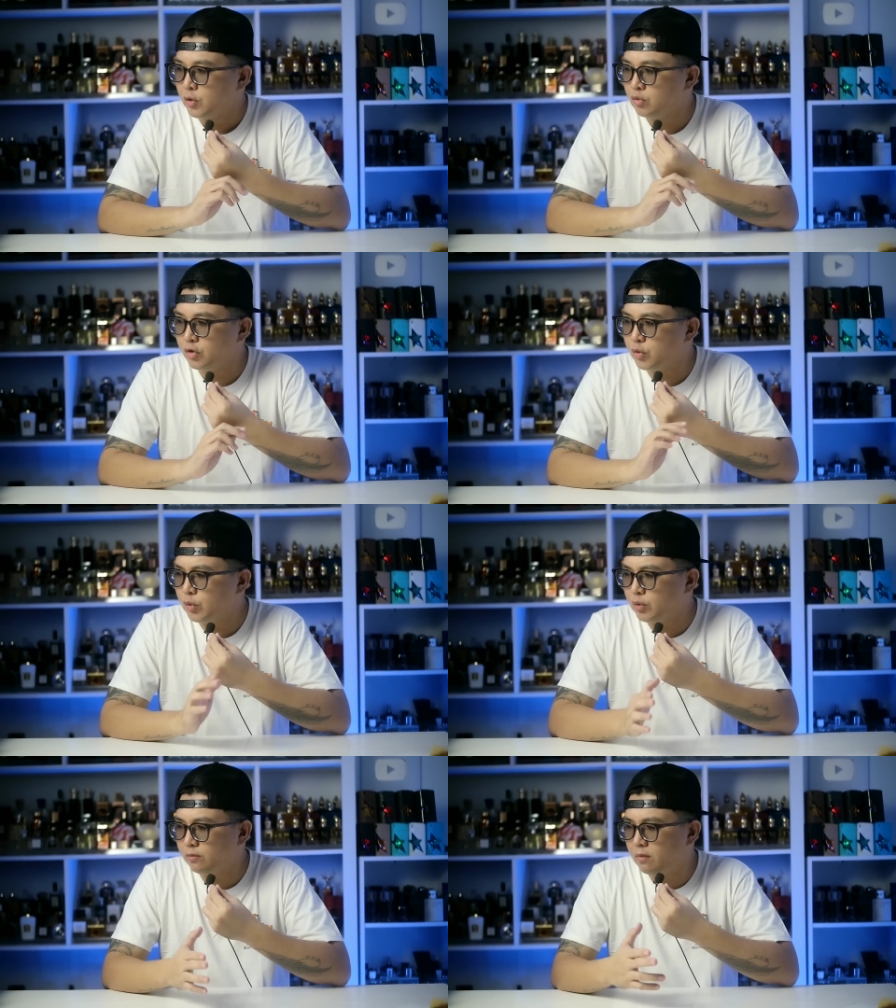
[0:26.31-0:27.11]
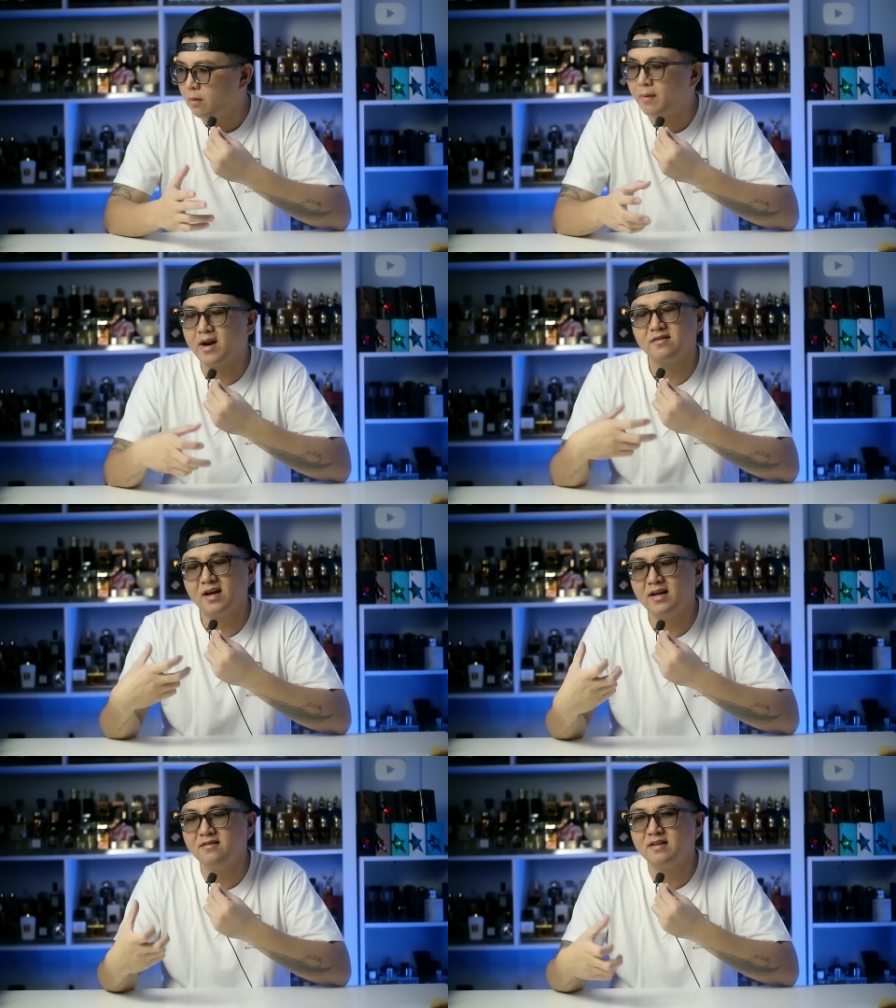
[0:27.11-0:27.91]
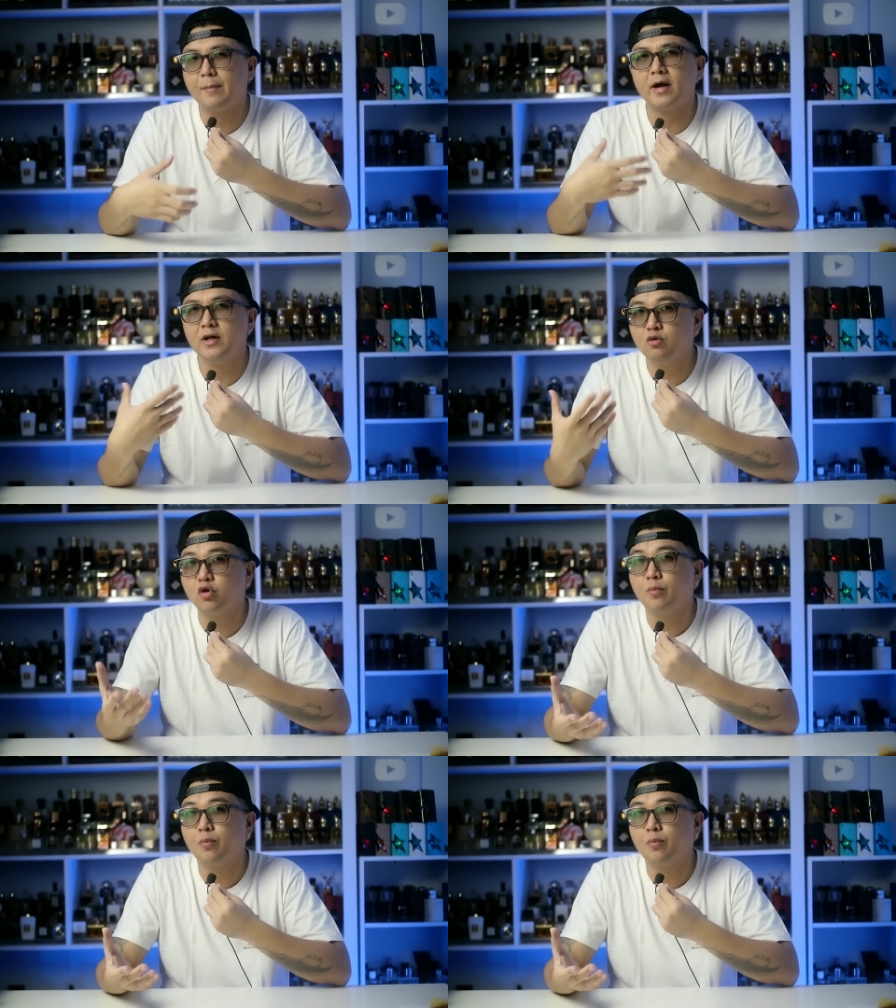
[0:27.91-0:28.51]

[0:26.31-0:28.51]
gue tuh merasakan setiap kali gue